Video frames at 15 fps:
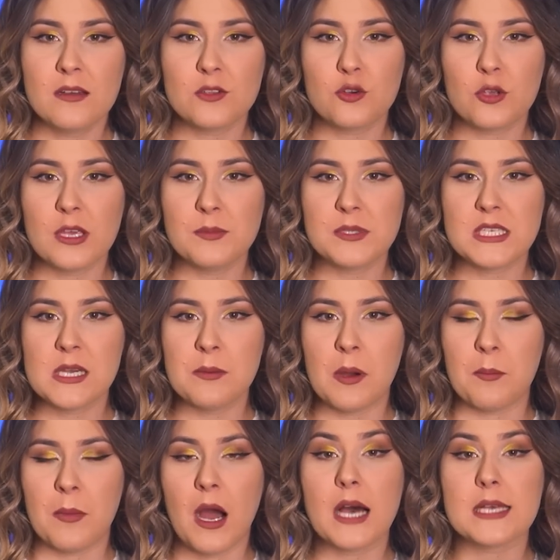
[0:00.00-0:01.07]
К другим
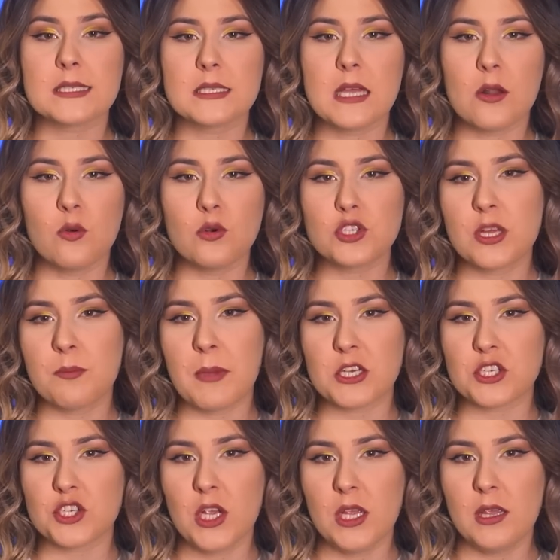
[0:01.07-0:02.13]
темам, осторожно,
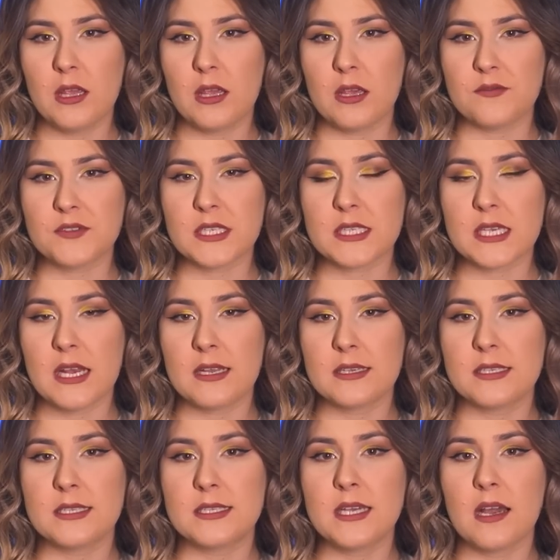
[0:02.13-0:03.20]
мошенники в
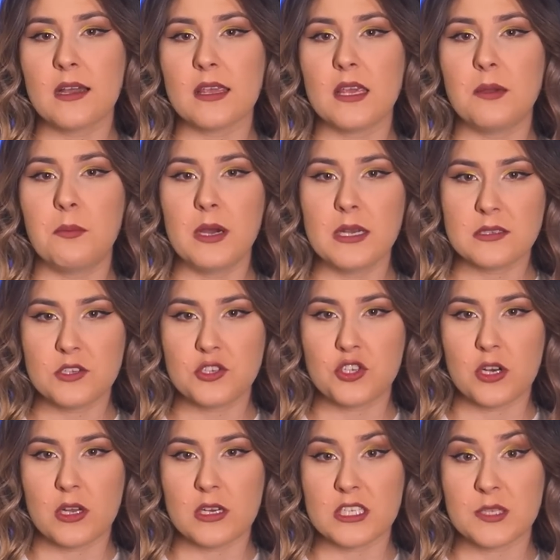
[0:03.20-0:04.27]
социальных сетях и
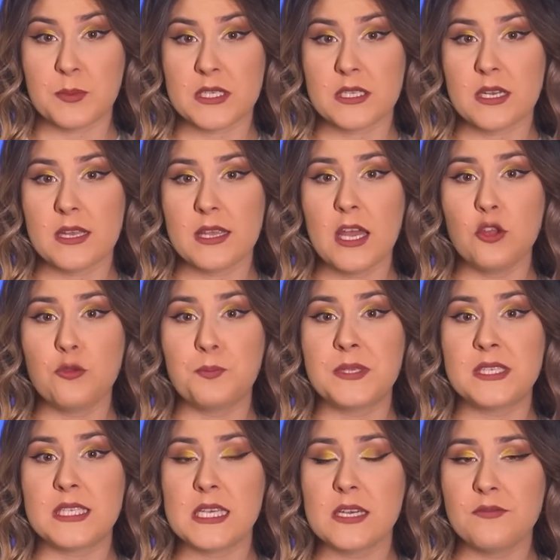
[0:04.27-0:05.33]
мессенджерах распространяют
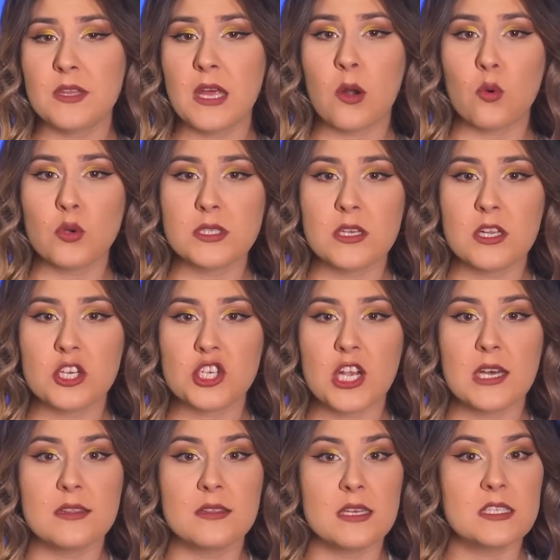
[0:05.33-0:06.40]
псевдорозыгрыш
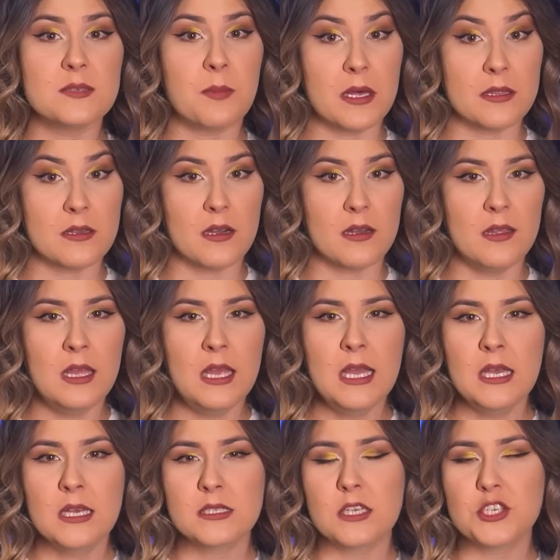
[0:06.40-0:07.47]
от Нацбанка.
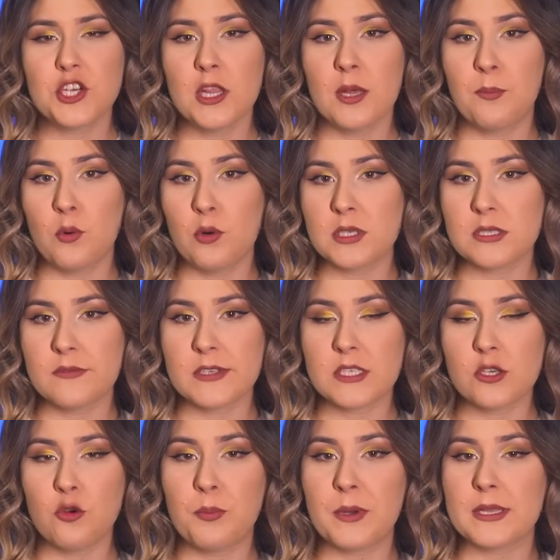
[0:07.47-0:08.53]
Сначала
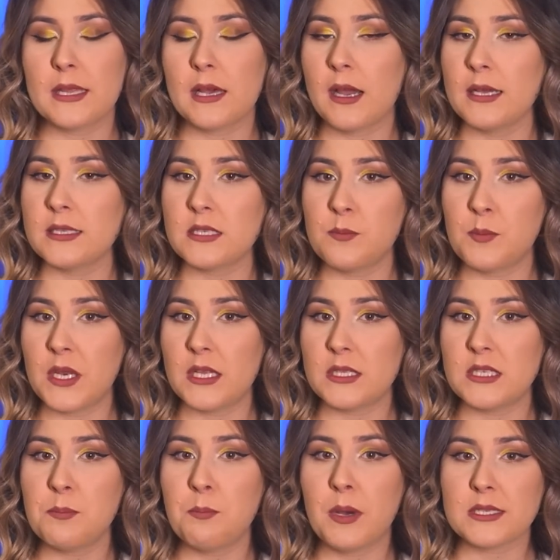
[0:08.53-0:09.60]
пользователю предлагается
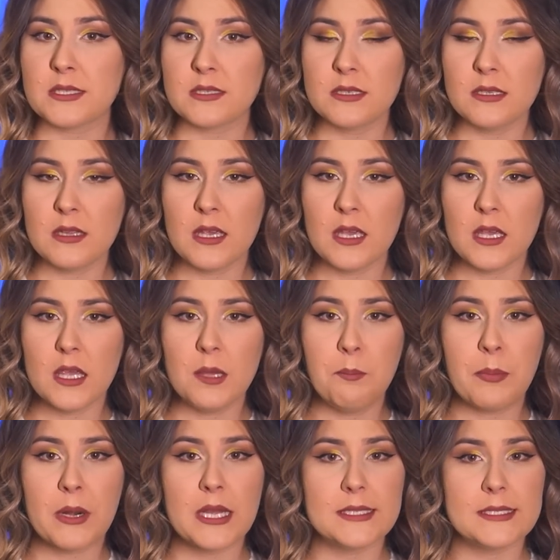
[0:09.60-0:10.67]
перейти по ссылке и
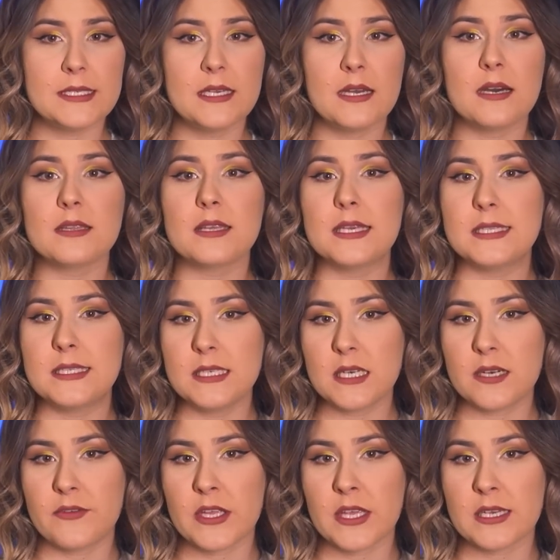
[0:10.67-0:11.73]
пройти
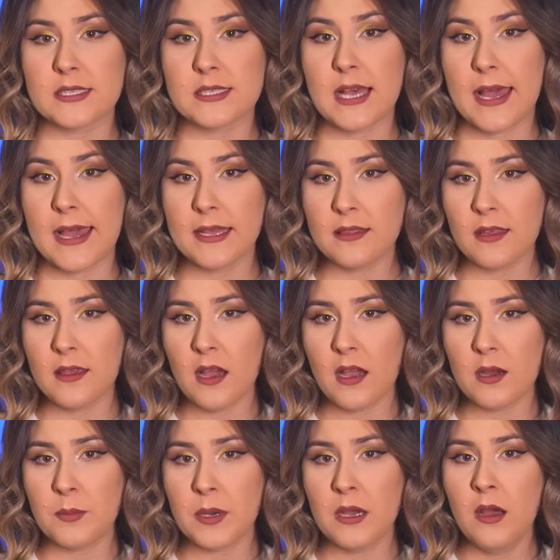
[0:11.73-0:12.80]
анкетирование. За это
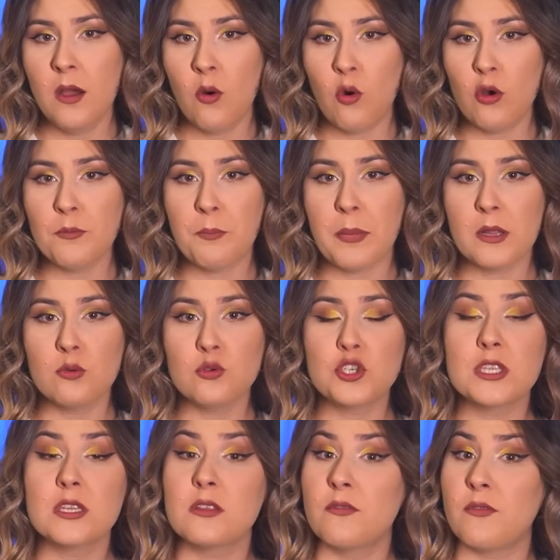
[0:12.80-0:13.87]
якобы он
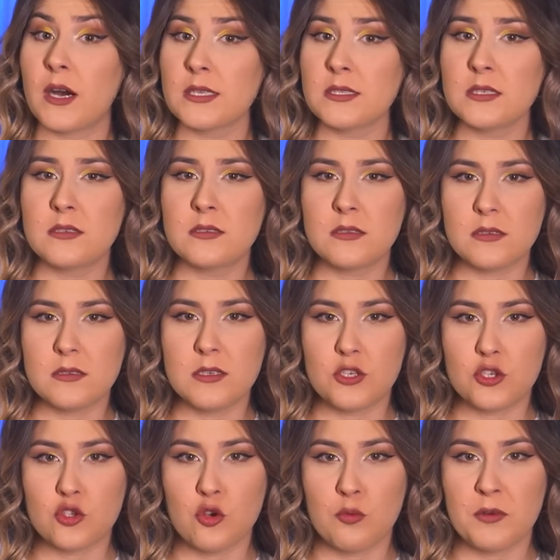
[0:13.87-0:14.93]
получит 20
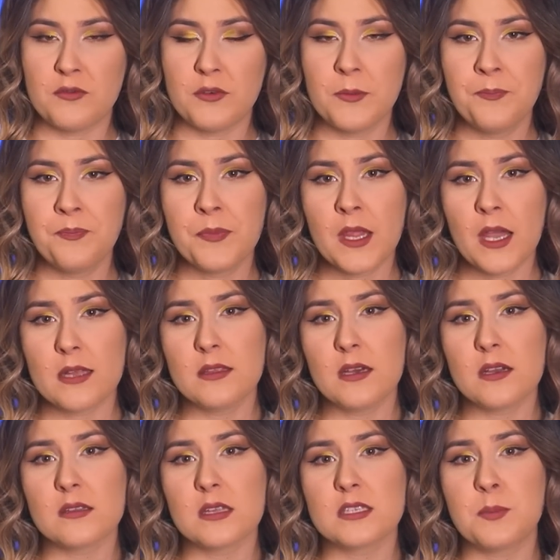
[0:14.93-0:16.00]
тысяч сомов.
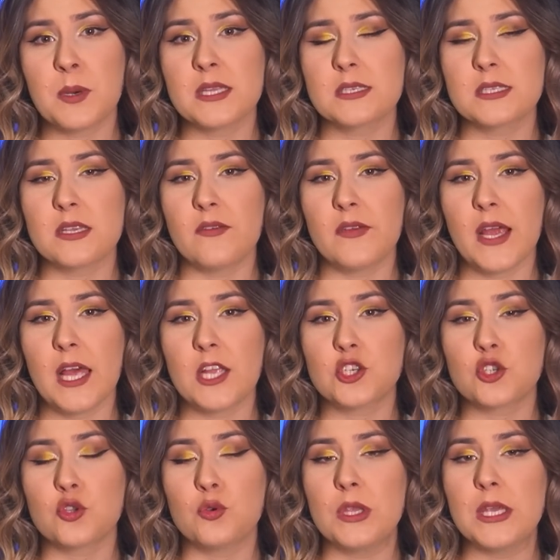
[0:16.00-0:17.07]
Однако Нацбанк заверяет,
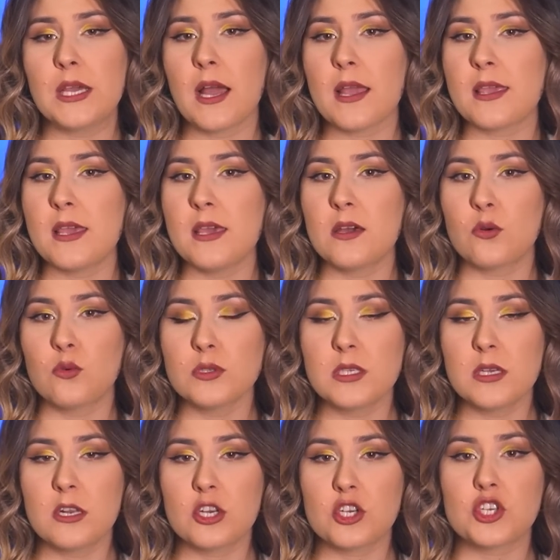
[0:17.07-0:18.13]
что никакие
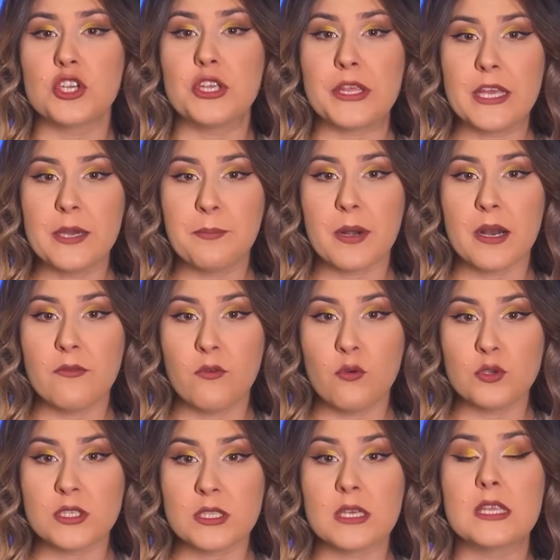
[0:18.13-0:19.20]
розыгрыши не
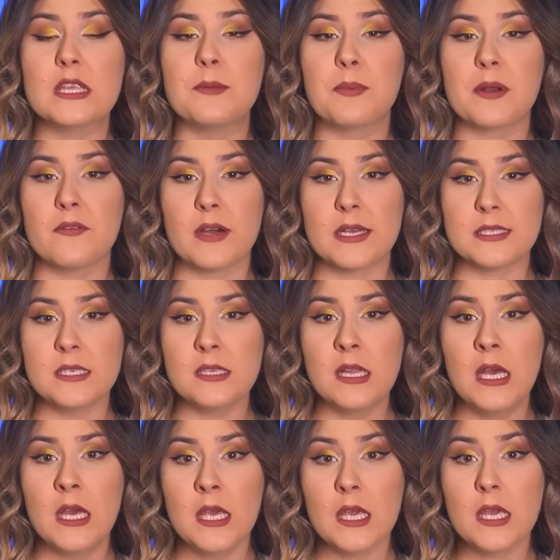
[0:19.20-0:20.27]
проводит, не
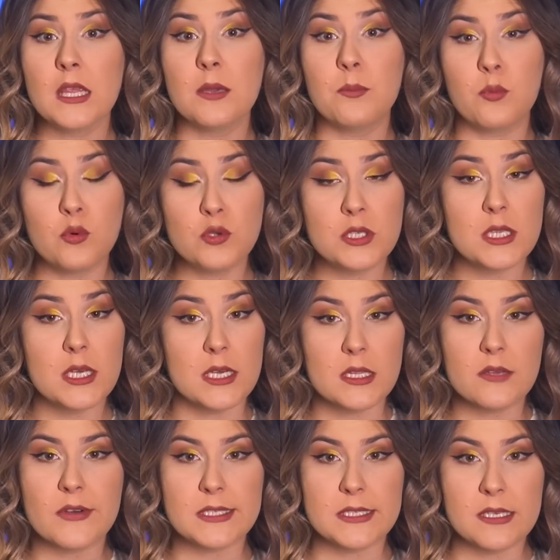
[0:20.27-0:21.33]
проводил и не будет
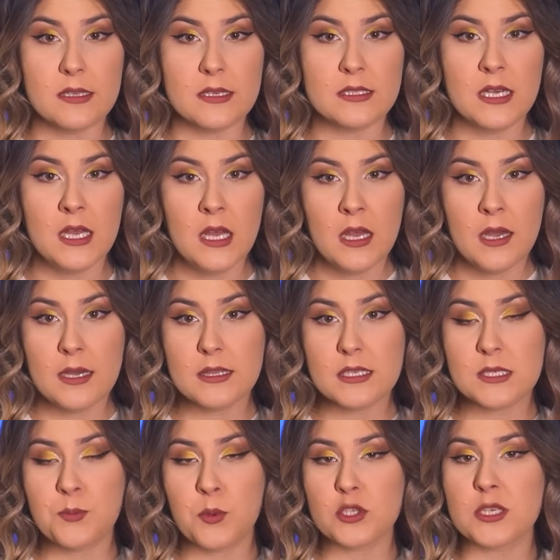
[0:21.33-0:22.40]
этого делать.
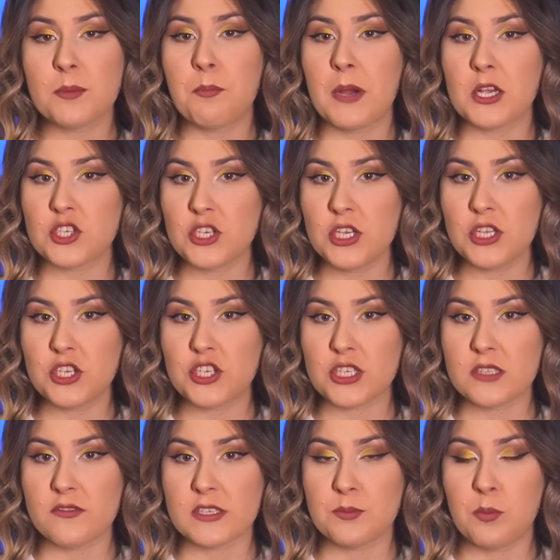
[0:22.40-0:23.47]
Это способ
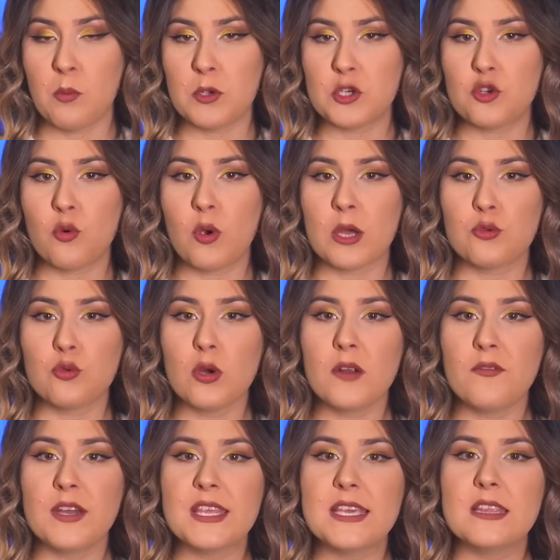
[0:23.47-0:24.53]
мошенничества, с помощью
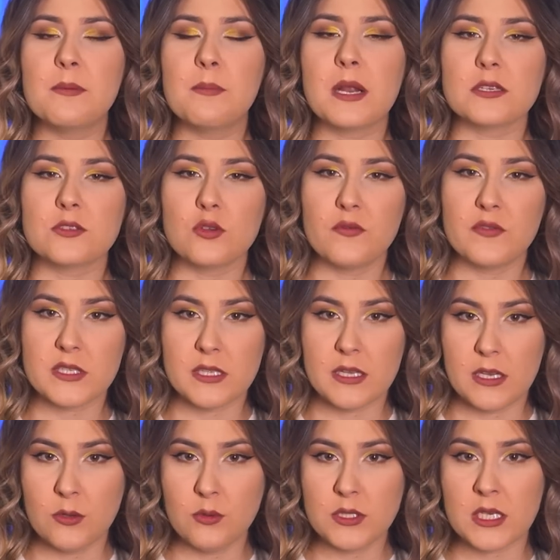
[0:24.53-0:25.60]
которого
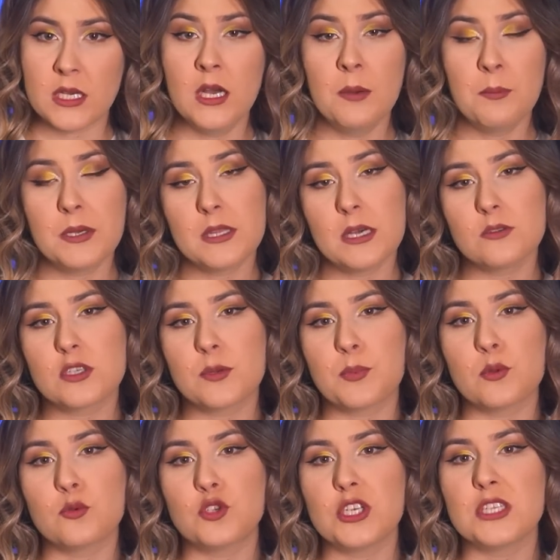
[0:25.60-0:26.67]
недобросовестные люди пытаются
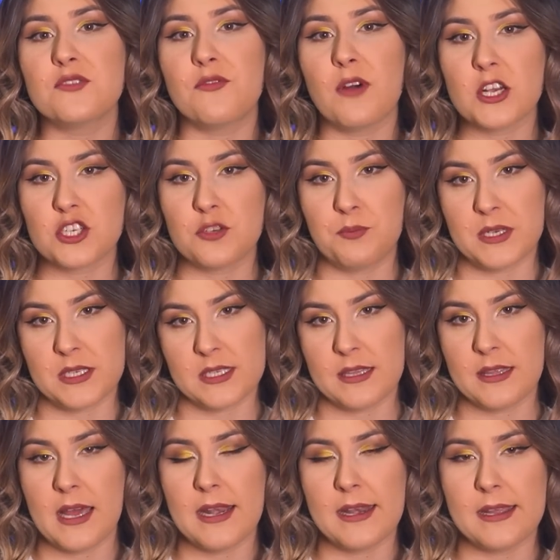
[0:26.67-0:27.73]
получить ваши
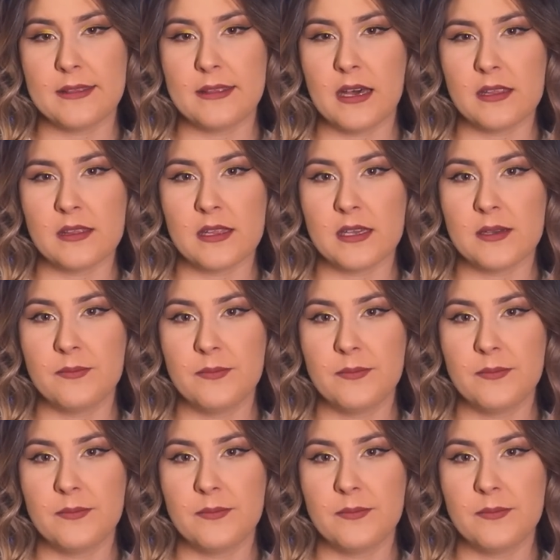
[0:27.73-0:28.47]
персональные данные.